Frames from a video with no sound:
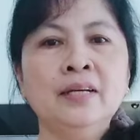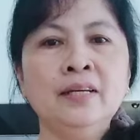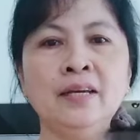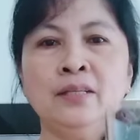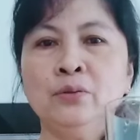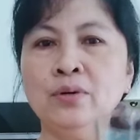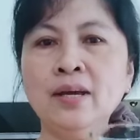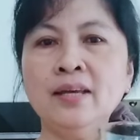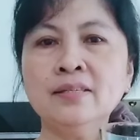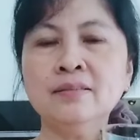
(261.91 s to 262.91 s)
Kaya ito
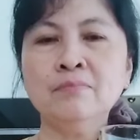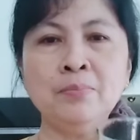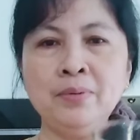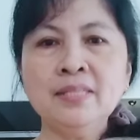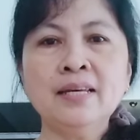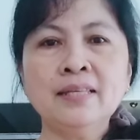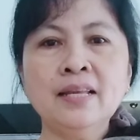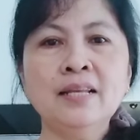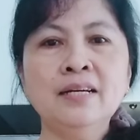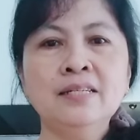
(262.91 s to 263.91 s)
guys, mabisa
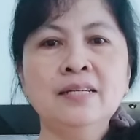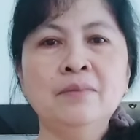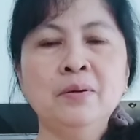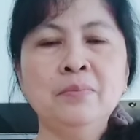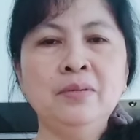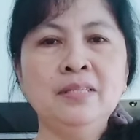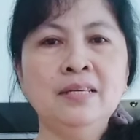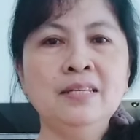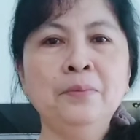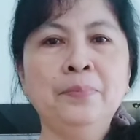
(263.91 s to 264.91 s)
talaga siya,
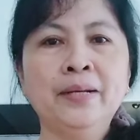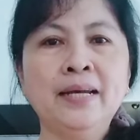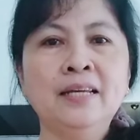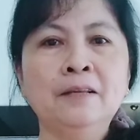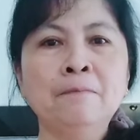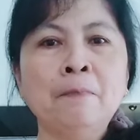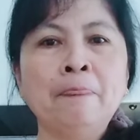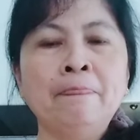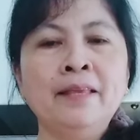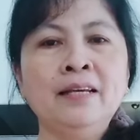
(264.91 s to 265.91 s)
mabisa siyang paraan.
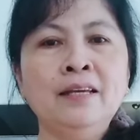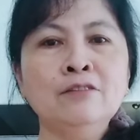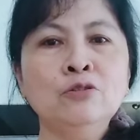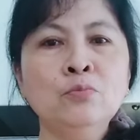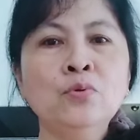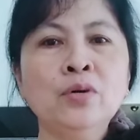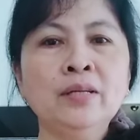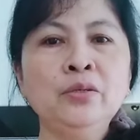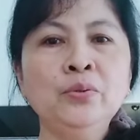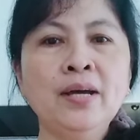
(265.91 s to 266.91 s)
Kaya
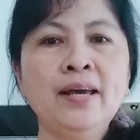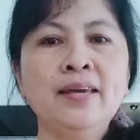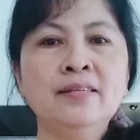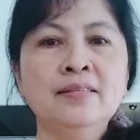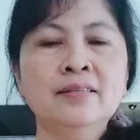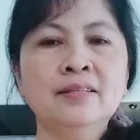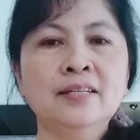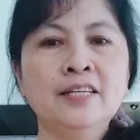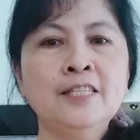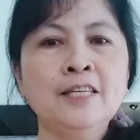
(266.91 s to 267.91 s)
subukan nyo guys,
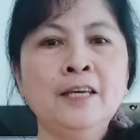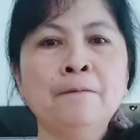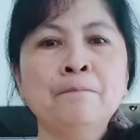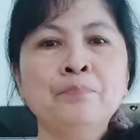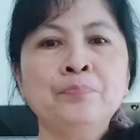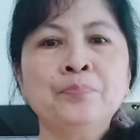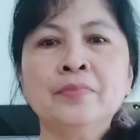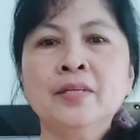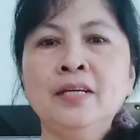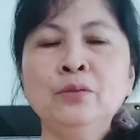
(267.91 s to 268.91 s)
kasi
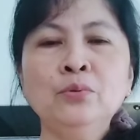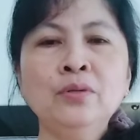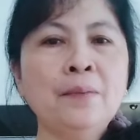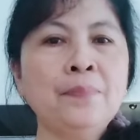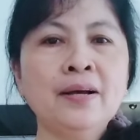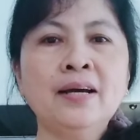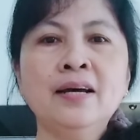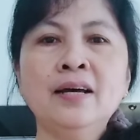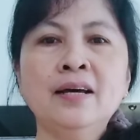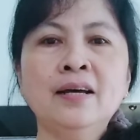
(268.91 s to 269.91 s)
ito
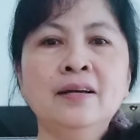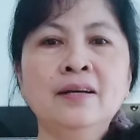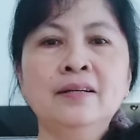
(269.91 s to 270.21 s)
napaka